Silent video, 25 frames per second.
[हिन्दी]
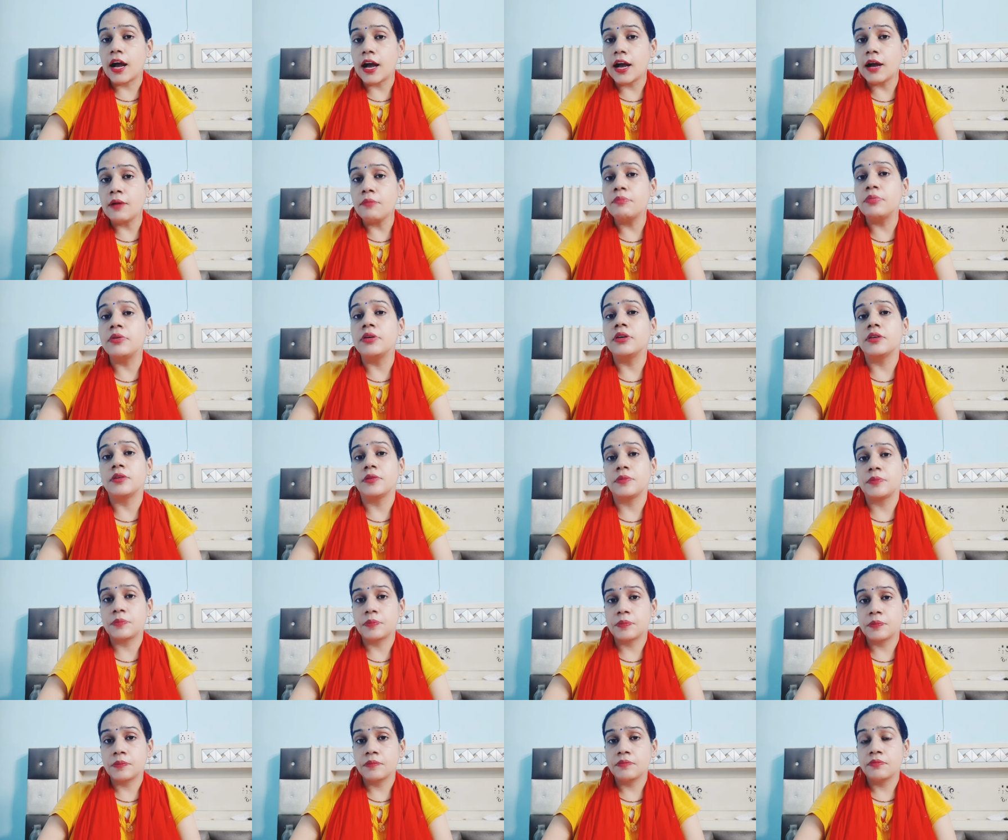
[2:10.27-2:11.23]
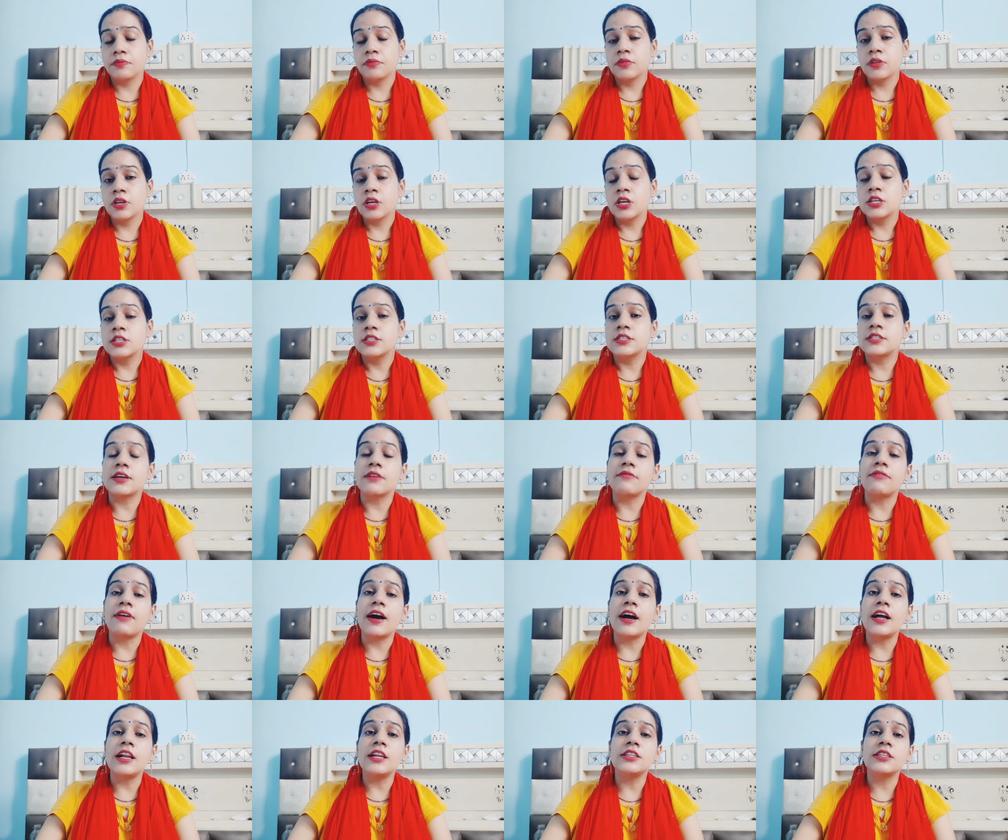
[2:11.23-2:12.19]
अब
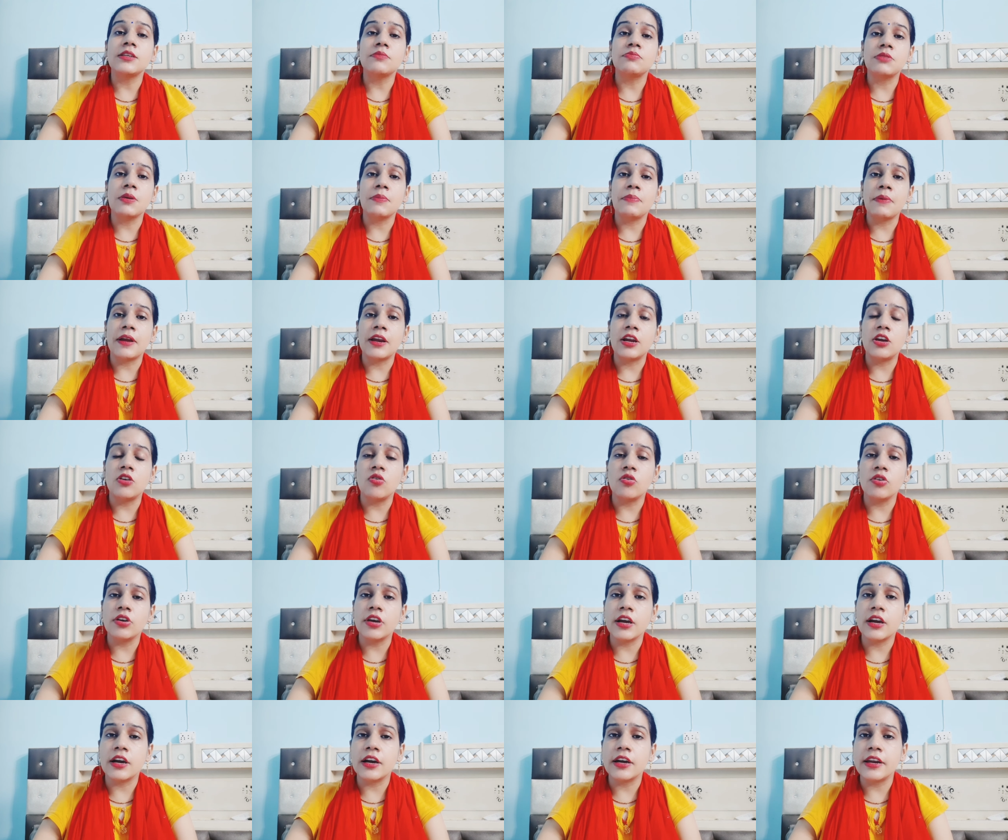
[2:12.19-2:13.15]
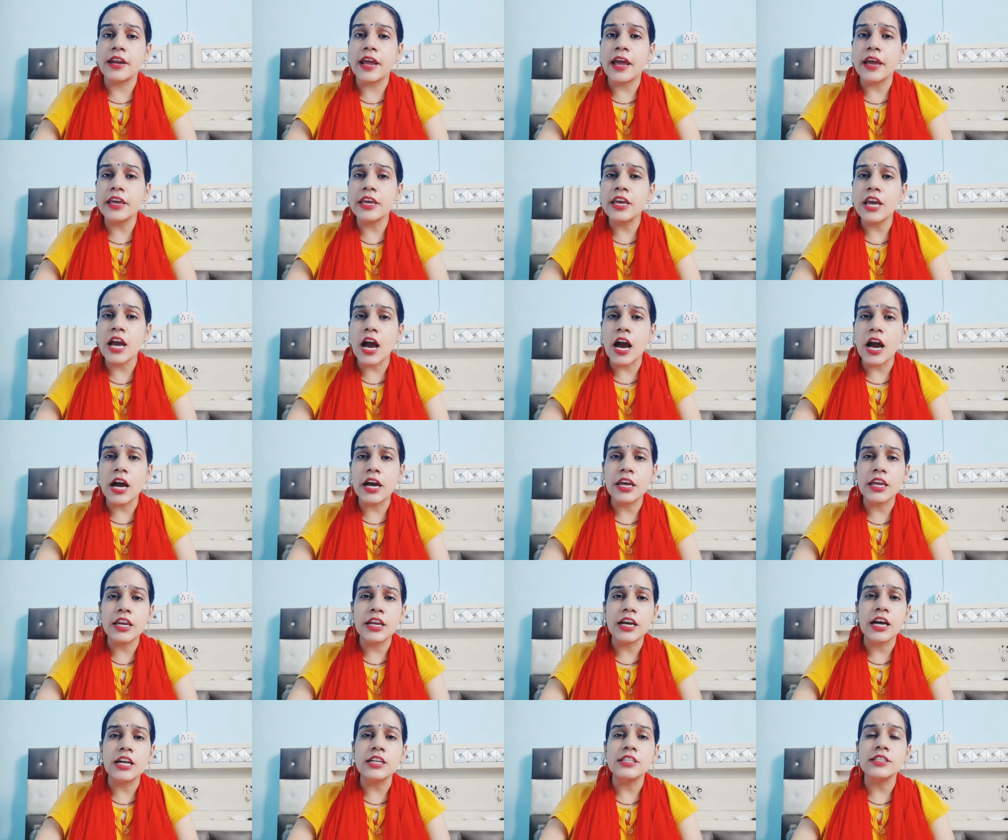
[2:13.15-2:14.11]
सवाल सबसे पहले लोग ये कर रहे हैं कि
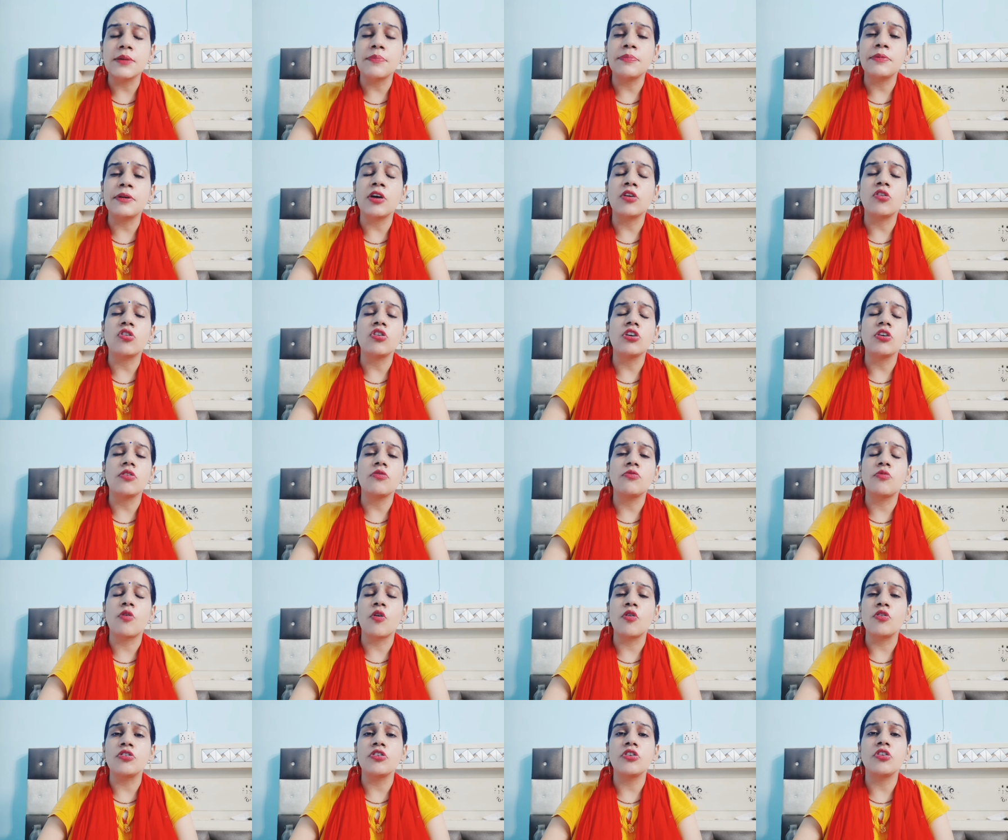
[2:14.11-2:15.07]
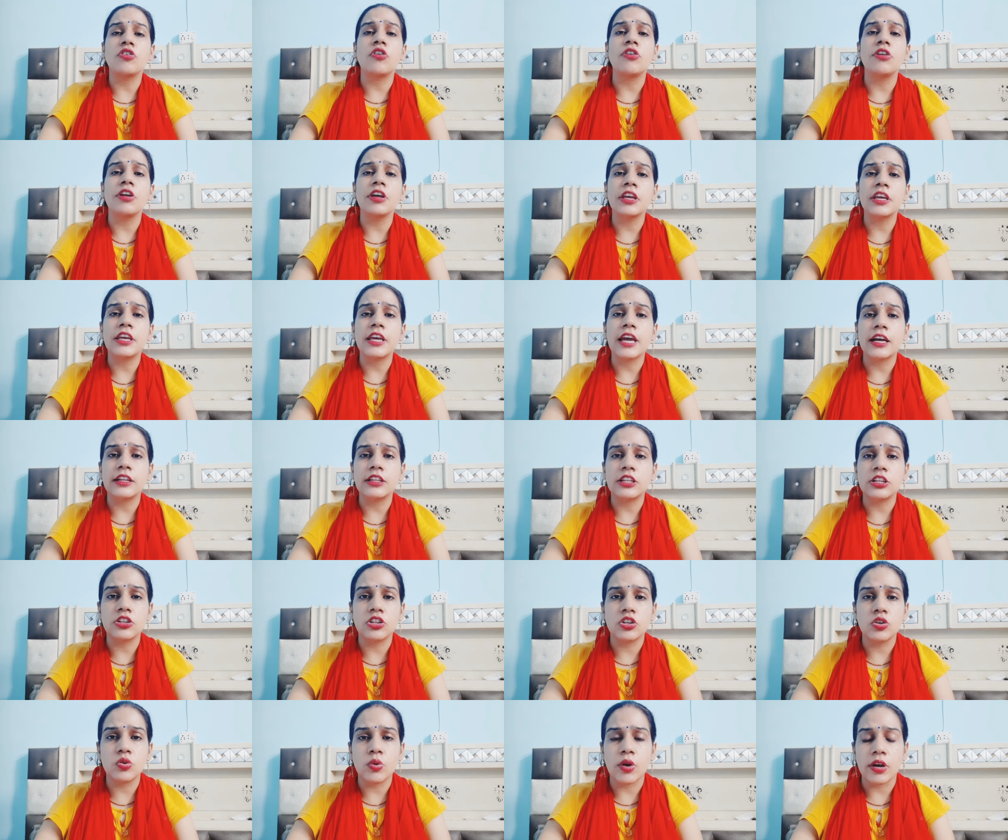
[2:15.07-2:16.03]
आखिरकार सपना को ये फ़ोन रिकॉर्डिंग की
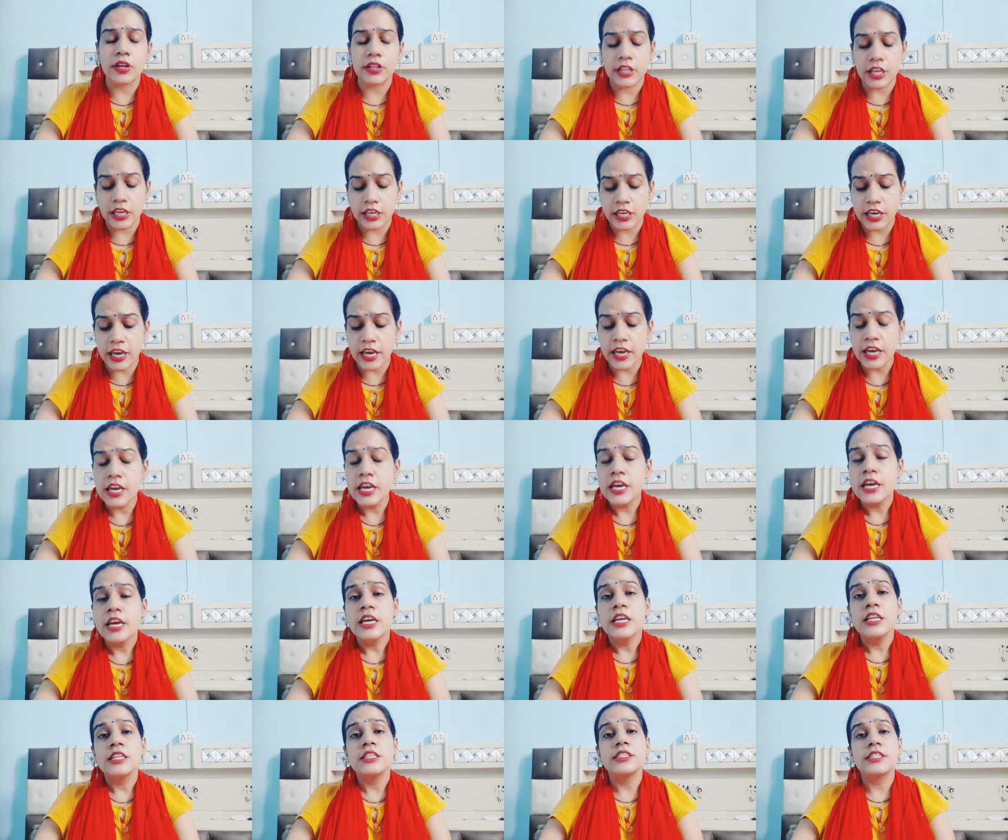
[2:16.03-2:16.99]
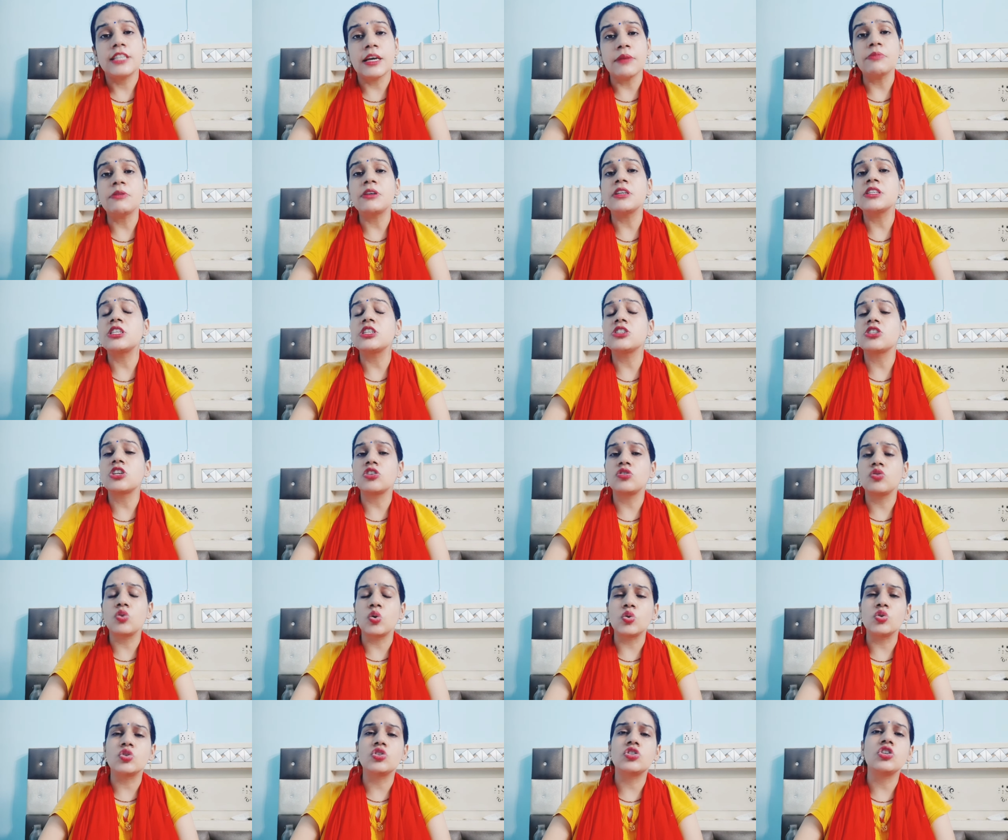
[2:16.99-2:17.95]
आदत क्यों है देखिए जब किसी से
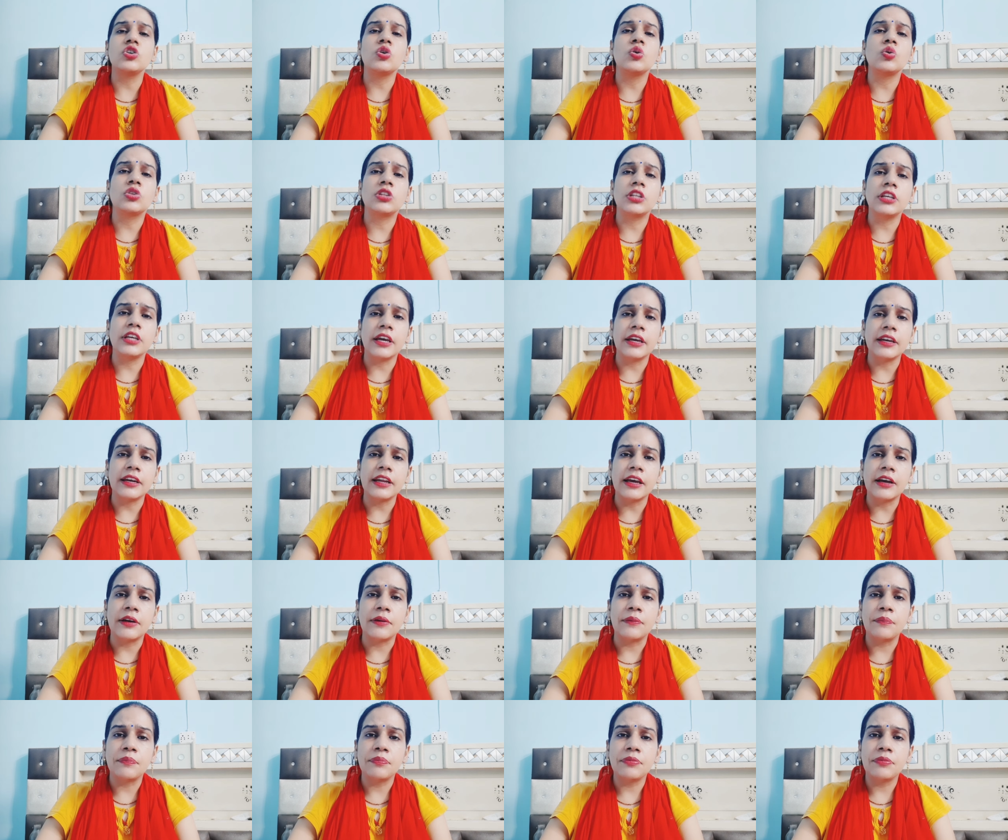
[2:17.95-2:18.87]
दोस्ती होती है ना